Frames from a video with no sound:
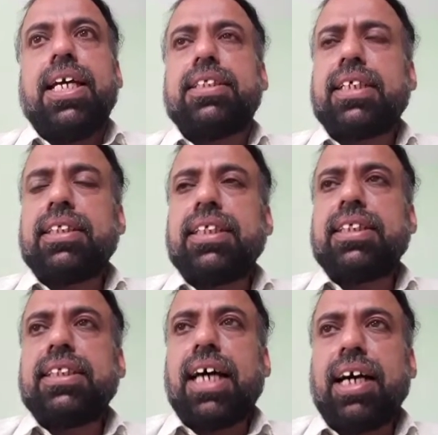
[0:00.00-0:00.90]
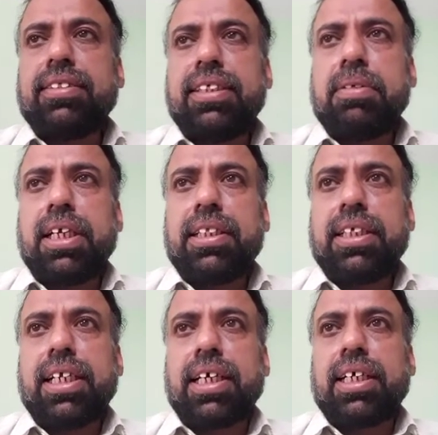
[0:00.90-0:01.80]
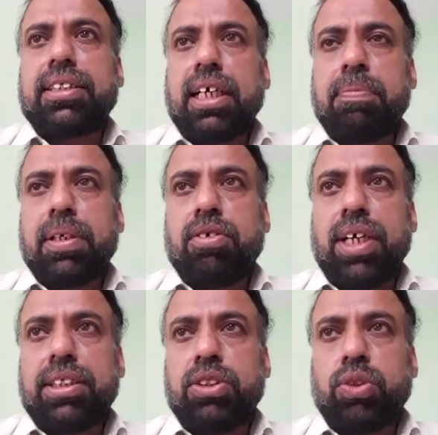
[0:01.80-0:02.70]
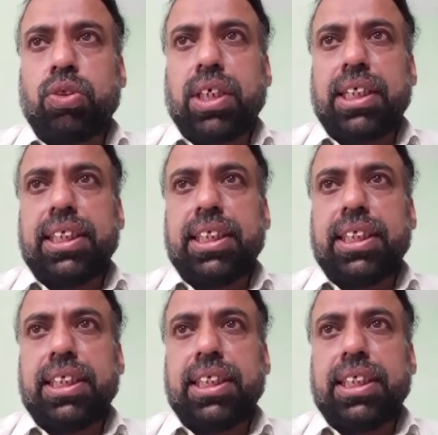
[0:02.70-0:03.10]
इस तरह से किसी हादसे के अंदर अगर सर पे कोई ऐसी चोट आ